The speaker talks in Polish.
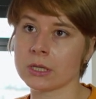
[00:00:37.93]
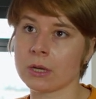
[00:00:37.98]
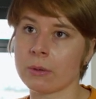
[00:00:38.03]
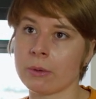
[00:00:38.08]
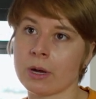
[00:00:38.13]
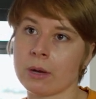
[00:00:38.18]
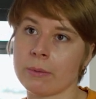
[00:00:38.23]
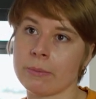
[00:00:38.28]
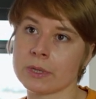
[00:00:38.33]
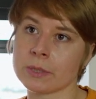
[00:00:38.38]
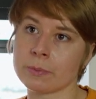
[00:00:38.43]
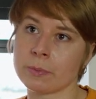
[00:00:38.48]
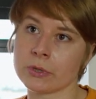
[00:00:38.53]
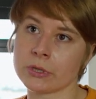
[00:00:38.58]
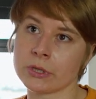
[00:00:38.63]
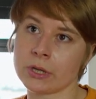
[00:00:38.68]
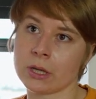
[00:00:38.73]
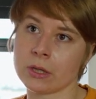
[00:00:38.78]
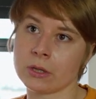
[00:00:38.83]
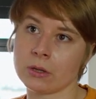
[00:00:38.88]
działa
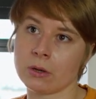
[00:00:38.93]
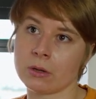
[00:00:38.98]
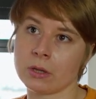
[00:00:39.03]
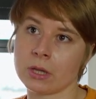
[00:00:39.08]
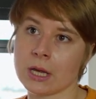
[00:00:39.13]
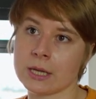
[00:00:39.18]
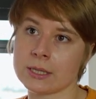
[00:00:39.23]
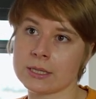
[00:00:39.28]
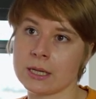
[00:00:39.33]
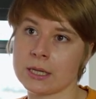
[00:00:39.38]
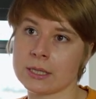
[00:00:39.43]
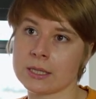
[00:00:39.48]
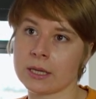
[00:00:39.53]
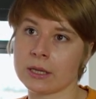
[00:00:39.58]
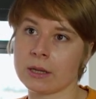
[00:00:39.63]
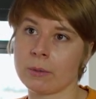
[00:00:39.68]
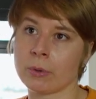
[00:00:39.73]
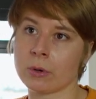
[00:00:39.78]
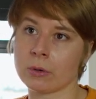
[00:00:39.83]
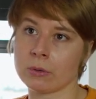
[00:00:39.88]
bezpośrednio na
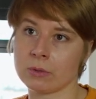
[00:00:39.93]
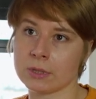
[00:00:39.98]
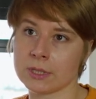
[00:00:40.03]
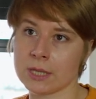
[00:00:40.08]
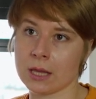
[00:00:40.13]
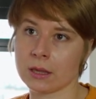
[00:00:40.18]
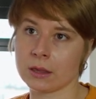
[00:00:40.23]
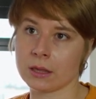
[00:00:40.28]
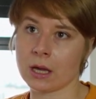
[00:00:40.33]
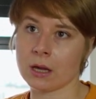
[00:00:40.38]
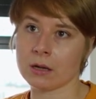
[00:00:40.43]
zlecenie producenta.